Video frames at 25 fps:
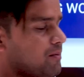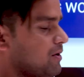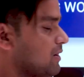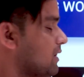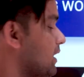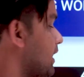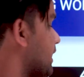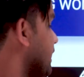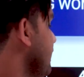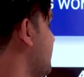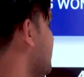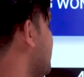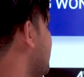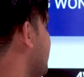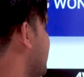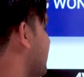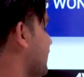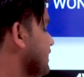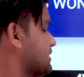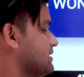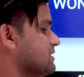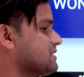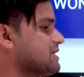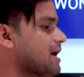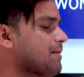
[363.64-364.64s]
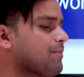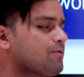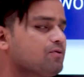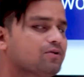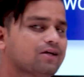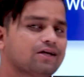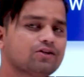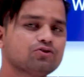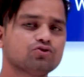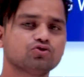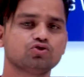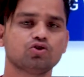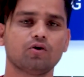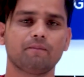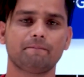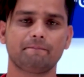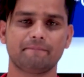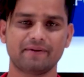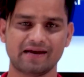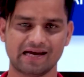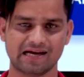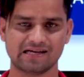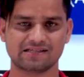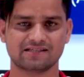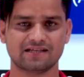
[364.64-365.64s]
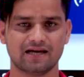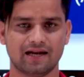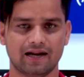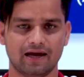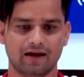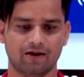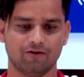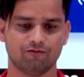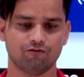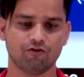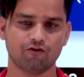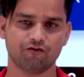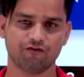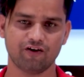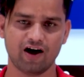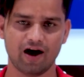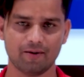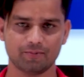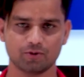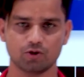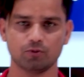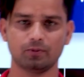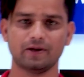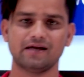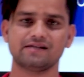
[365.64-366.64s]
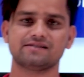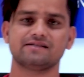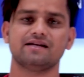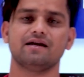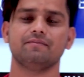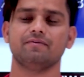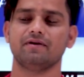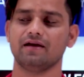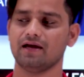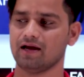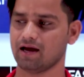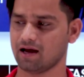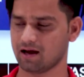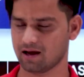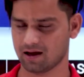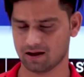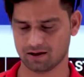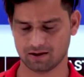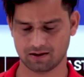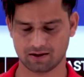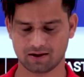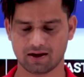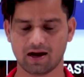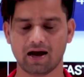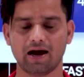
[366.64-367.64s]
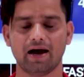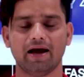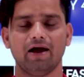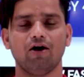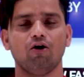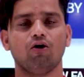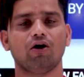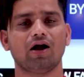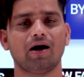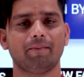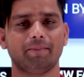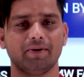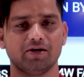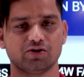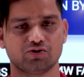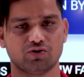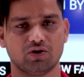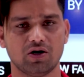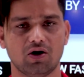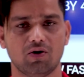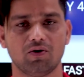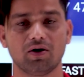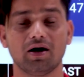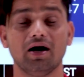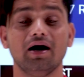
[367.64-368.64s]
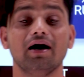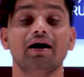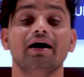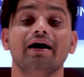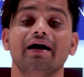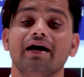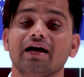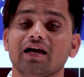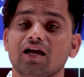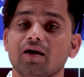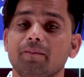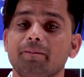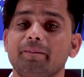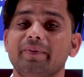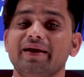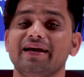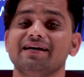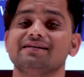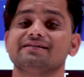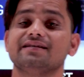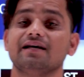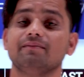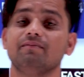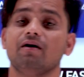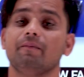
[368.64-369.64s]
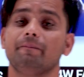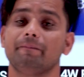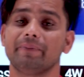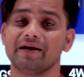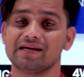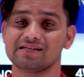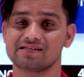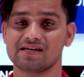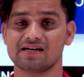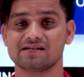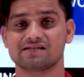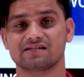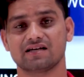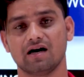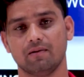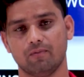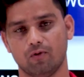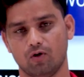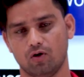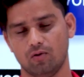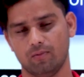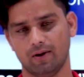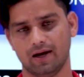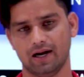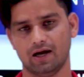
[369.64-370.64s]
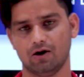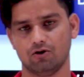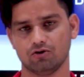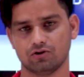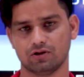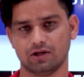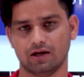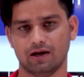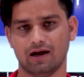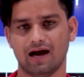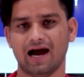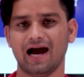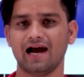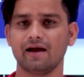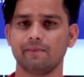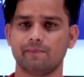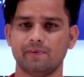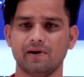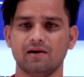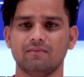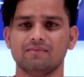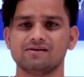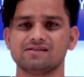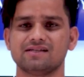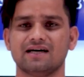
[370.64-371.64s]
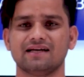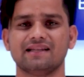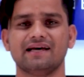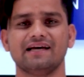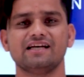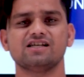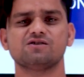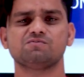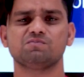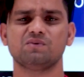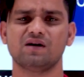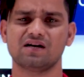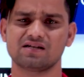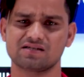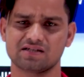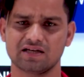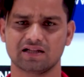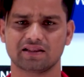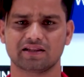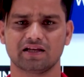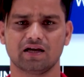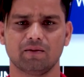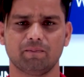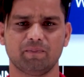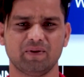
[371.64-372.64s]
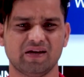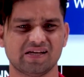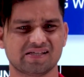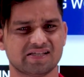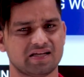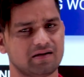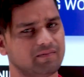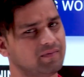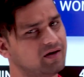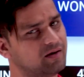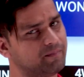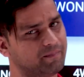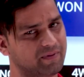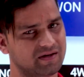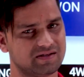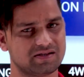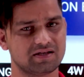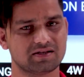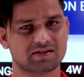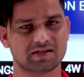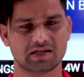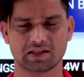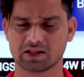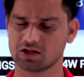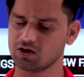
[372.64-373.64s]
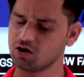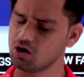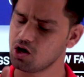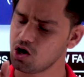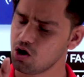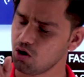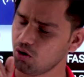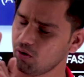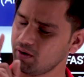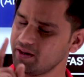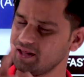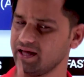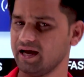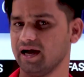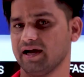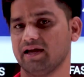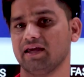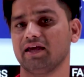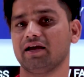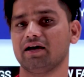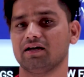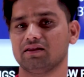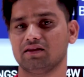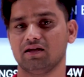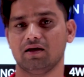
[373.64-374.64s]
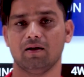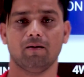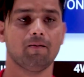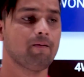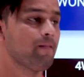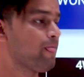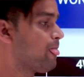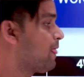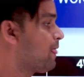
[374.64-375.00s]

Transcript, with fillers: क्या मिलता है एक चीज़ आपको बता दू जो पी है वो फाफ डुप्लेस ने भी कहा है और आपने सुना होगा कि पीएसएल में पेसर्स का वाला होता है आईपीएल में ज़्यादा स्पिनर्स चलते हैं पीएसएल में पेसर चलते हैं और ये हकीकत है